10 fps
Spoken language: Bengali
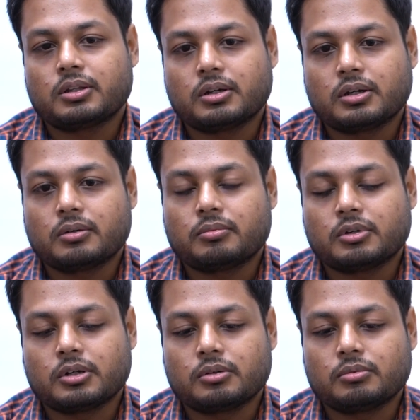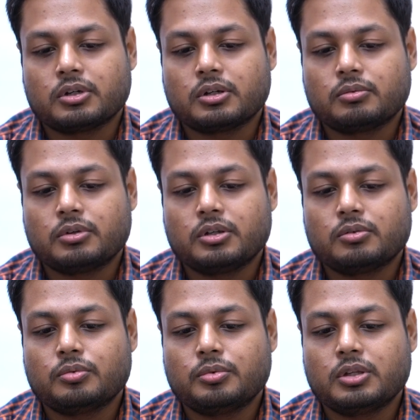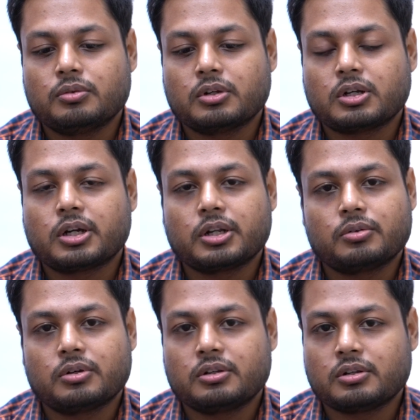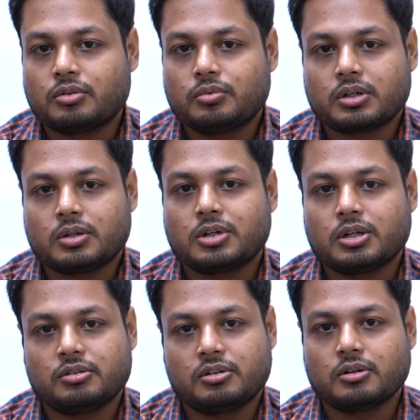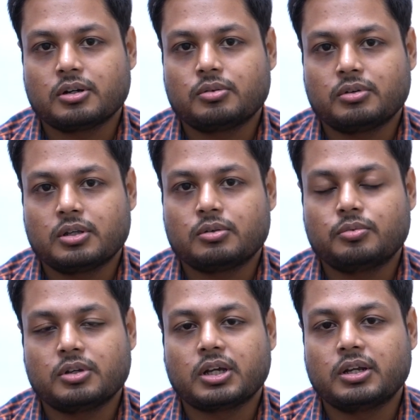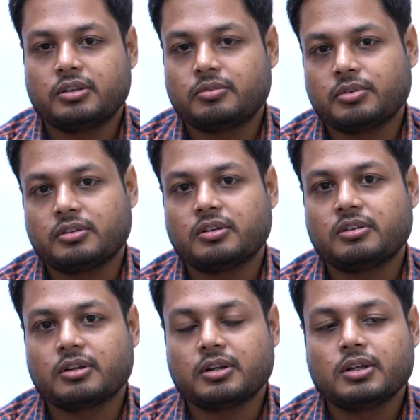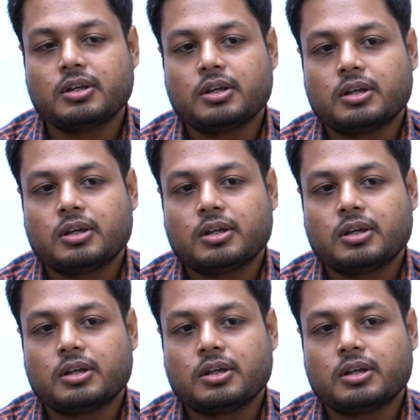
তার আর ওনার উনি খুবই ওনার হার্টের কন্ডিশন খুব একটা ভালো ছিল না উনি খুবই হাই রিস্ক পেশেন্ট ছিলেন